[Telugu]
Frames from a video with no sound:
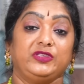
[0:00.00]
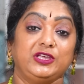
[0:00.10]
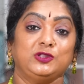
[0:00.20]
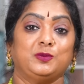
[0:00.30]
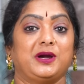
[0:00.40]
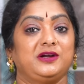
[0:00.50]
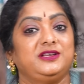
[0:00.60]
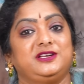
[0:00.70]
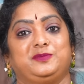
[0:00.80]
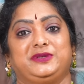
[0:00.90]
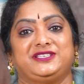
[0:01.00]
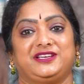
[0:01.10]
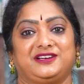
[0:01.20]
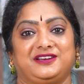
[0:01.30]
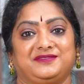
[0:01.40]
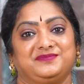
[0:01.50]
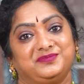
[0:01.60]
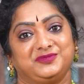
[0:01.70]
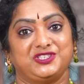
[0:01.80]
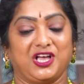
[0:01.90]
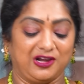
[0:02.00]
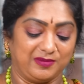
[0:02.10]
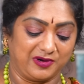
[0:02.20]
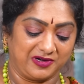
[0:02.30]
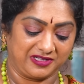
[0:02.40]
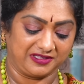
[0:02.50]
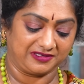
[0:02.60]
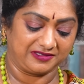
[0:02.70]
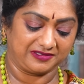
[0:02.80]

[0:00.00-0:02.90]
దీంతో పాటు గ్రీన్ పీస్ వేయండి చాలా బాగుంటుంది